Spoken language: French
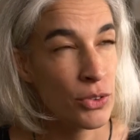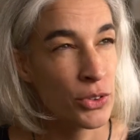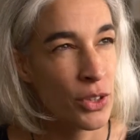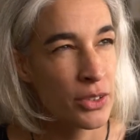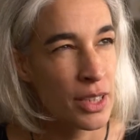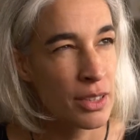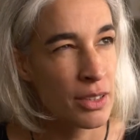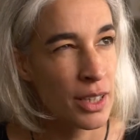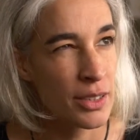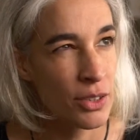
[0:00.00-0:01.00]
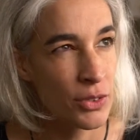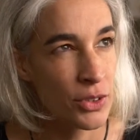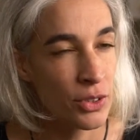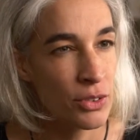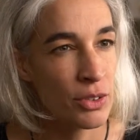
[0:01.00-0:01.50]
une trentaine
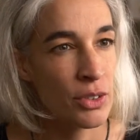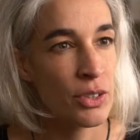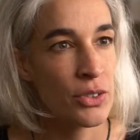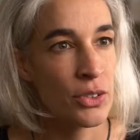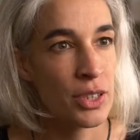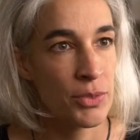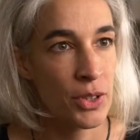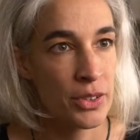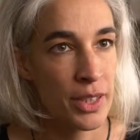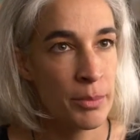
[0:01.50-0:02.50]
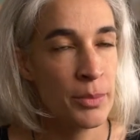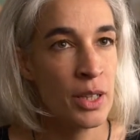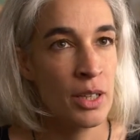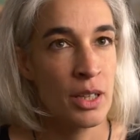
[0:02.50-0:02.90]
d'intervenants euh, sur différents thèmes.